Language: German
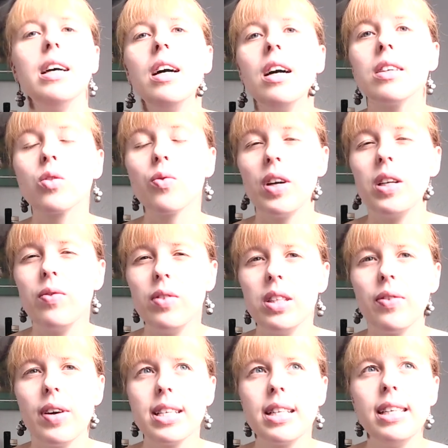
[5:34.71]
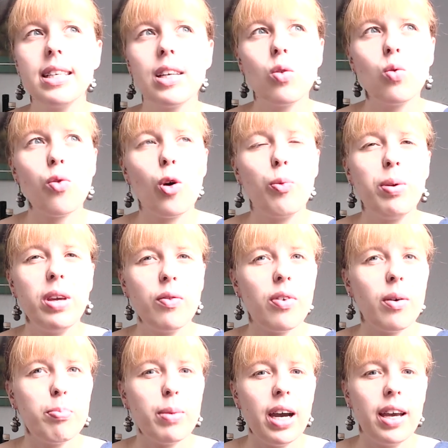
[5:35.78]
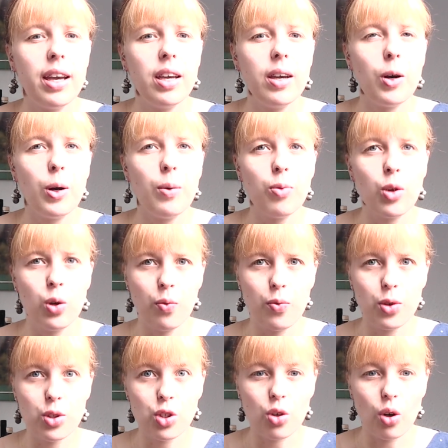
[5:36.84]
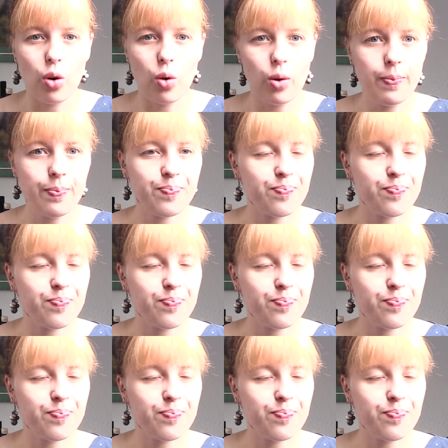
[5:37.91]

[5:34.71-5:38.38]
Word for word: soweit wie ich weiß, liegt der UVP bei ähm, 49 Euro